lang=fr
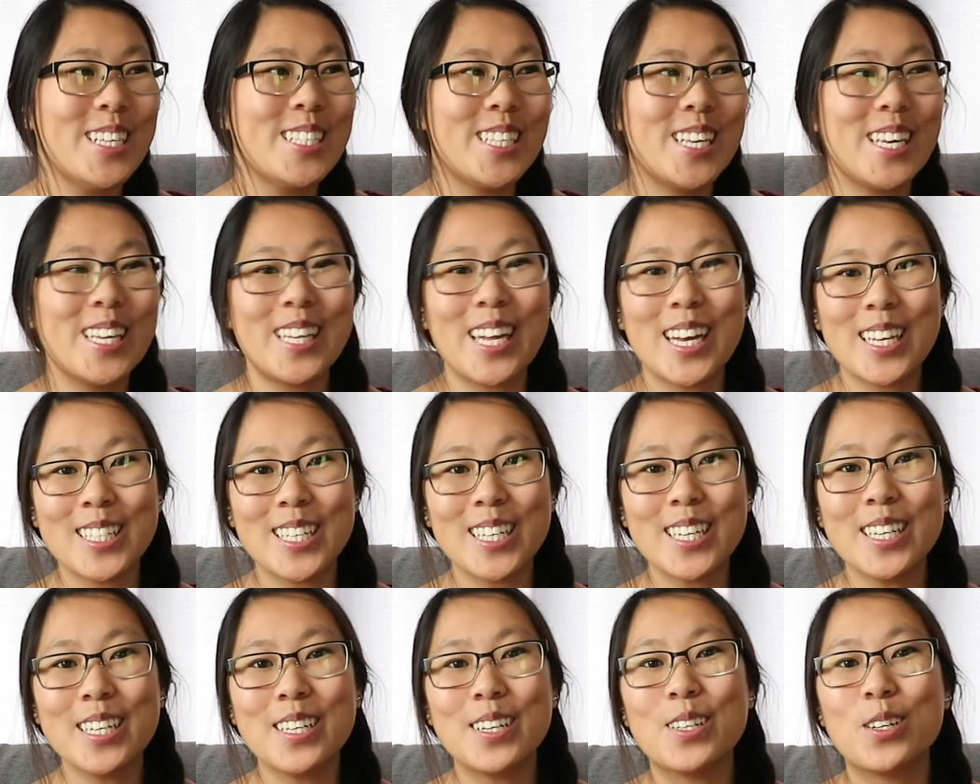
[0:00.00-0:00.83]
c'est
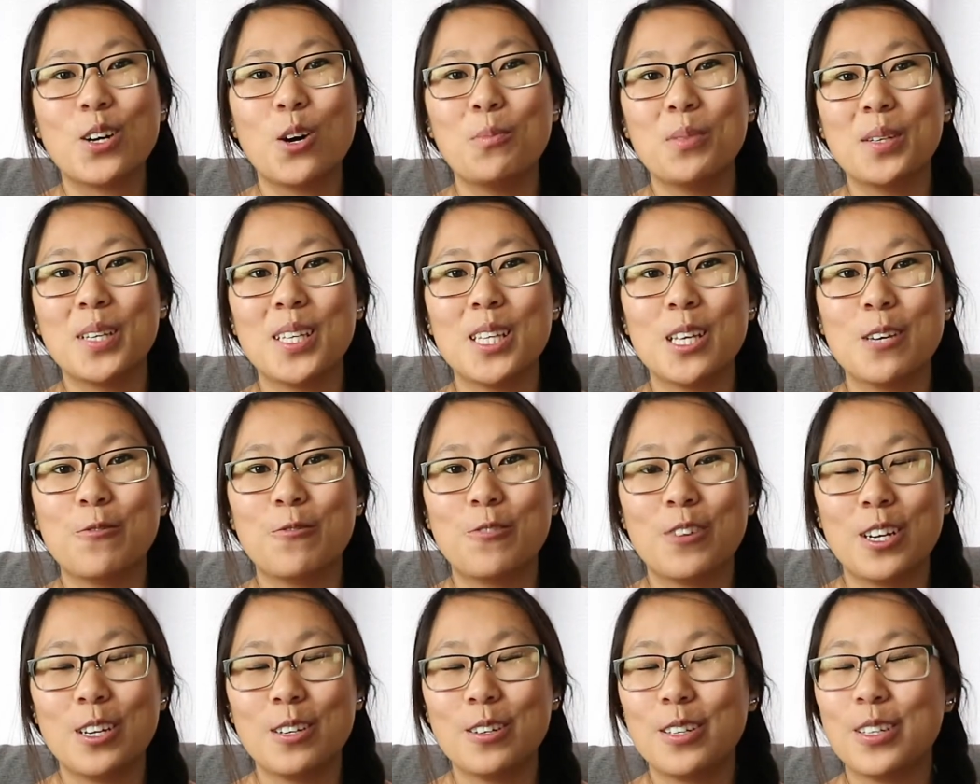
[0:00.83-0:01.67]
assez euh, compliqué des
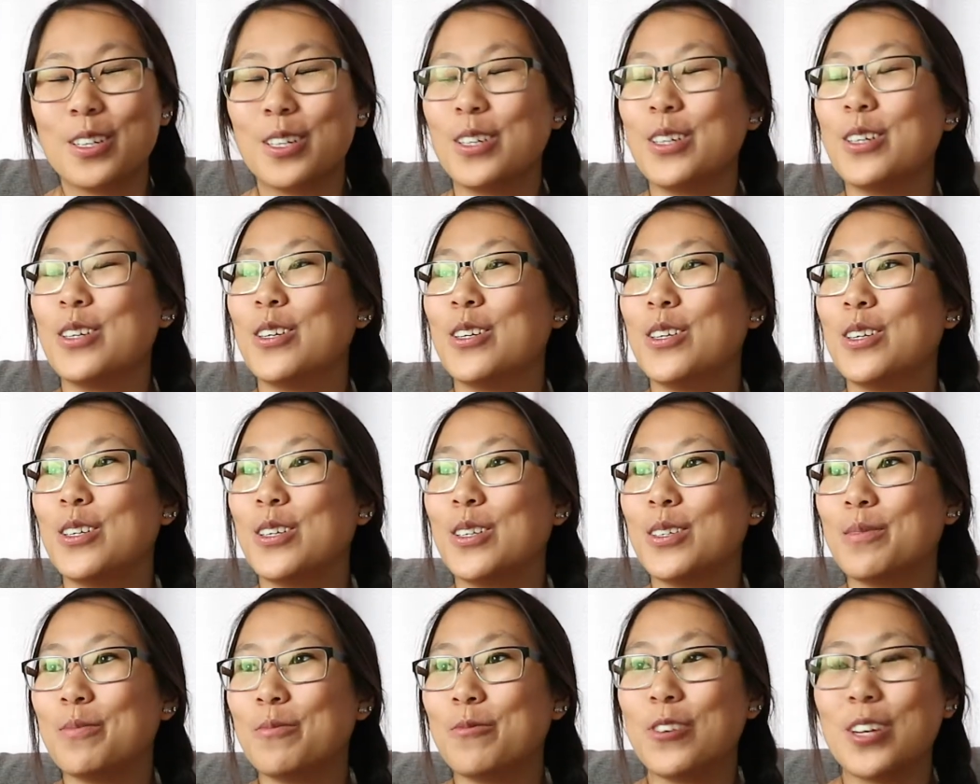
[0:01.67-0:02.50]
fois là,
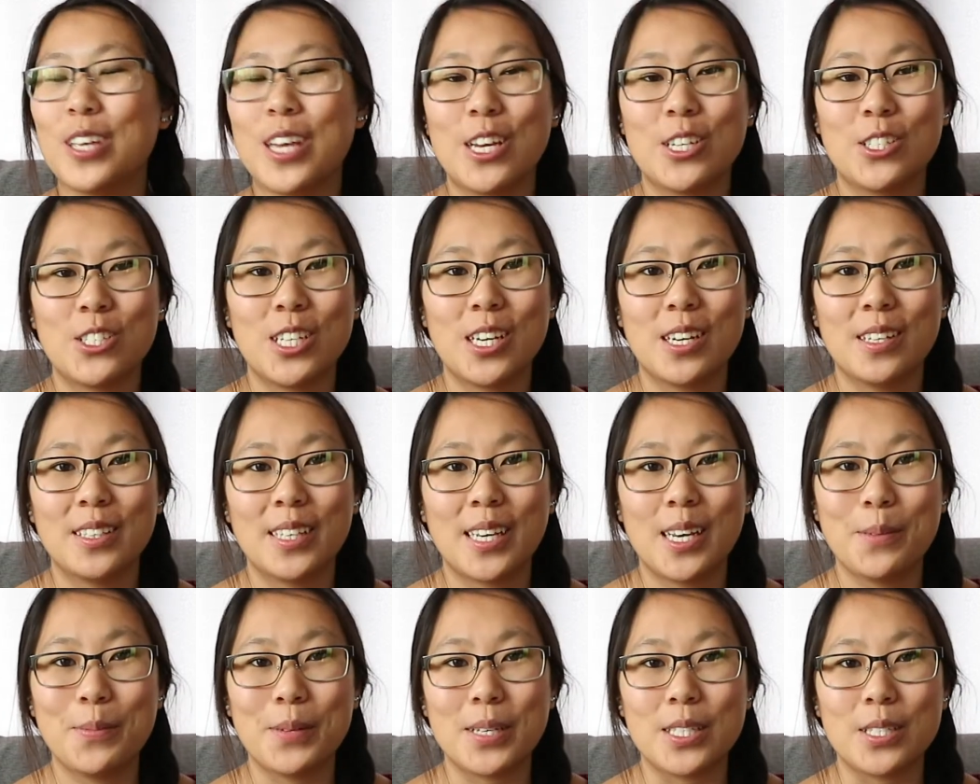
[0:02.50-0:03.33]
euh, voyager en
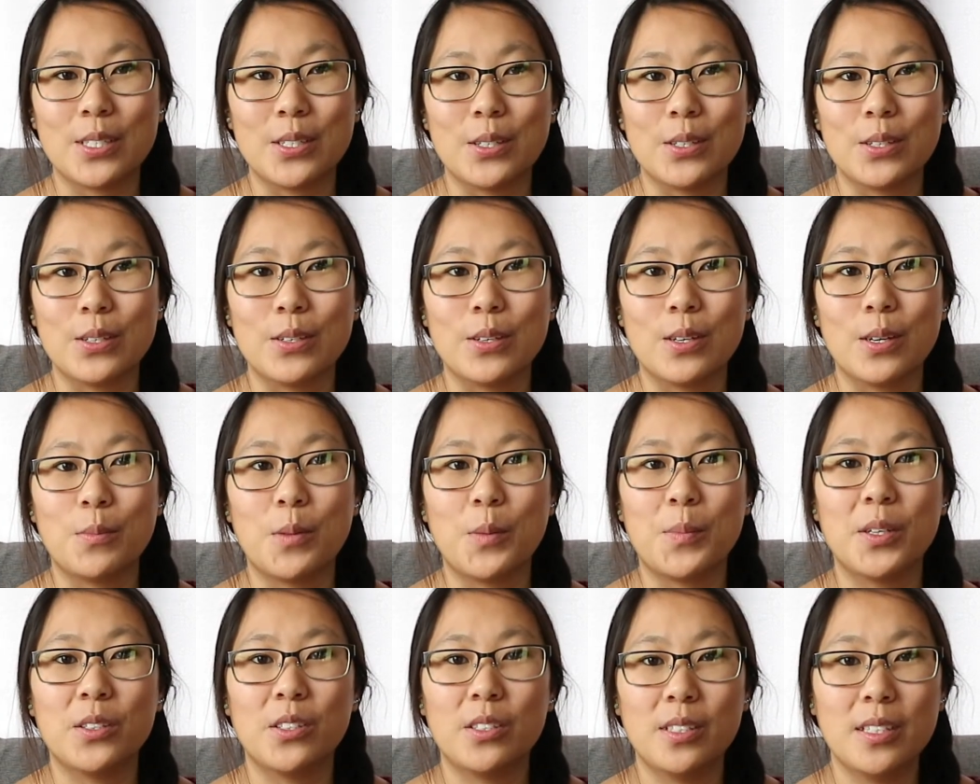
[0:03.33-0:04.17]
train parce qu'à un
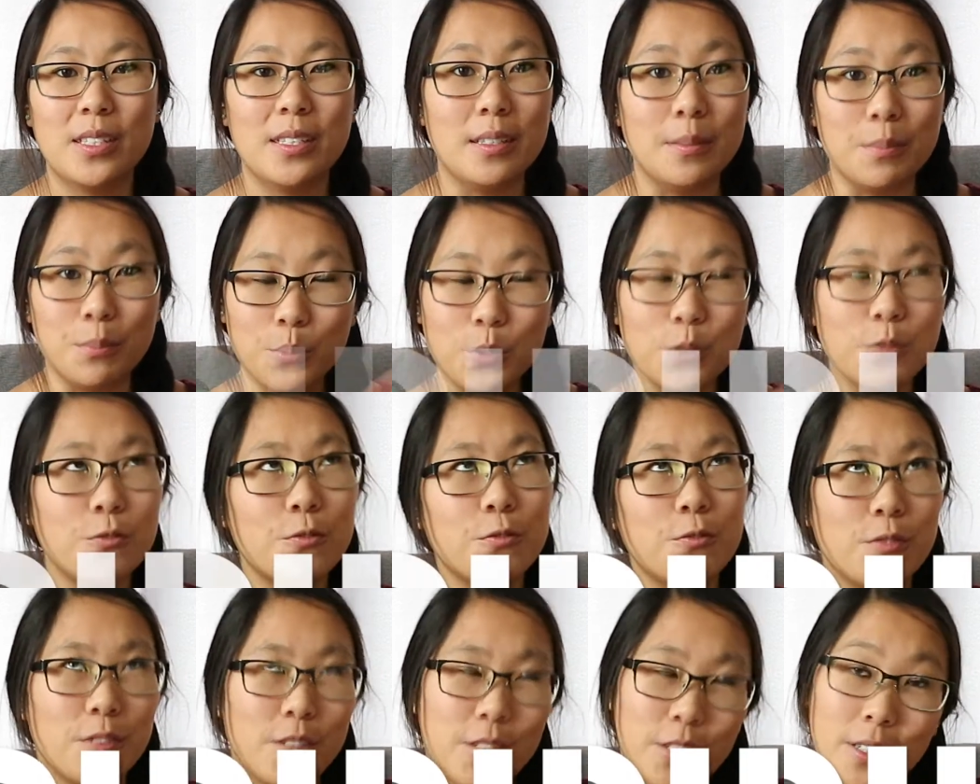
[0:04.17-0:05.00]
moment donné,
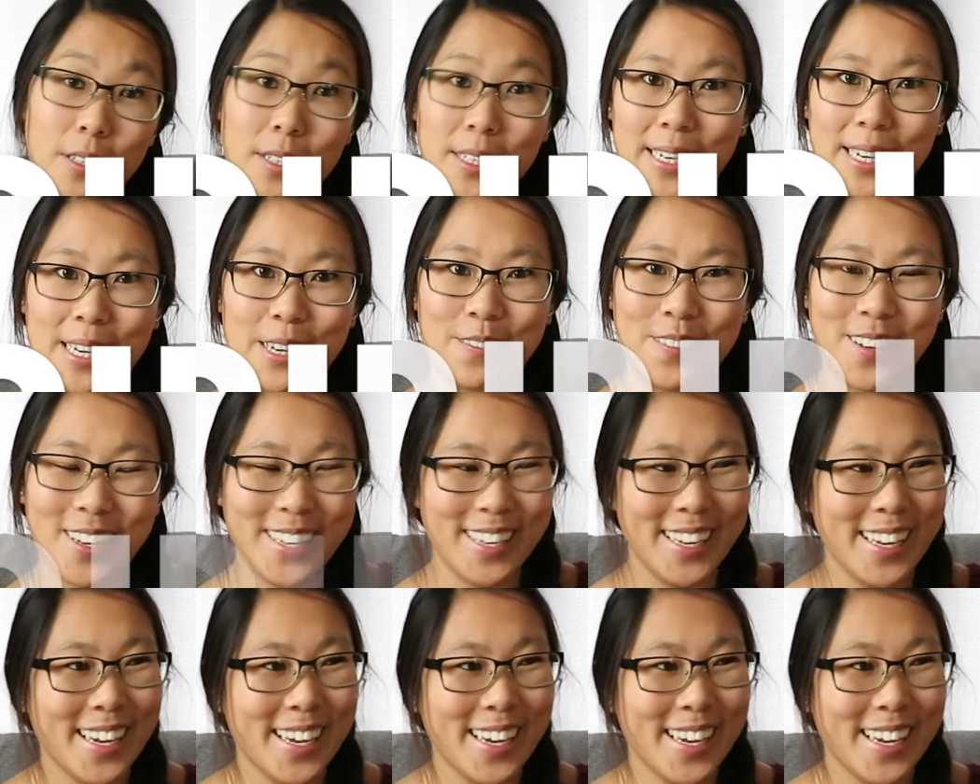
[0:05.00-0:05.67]
pouf, il y a une grève.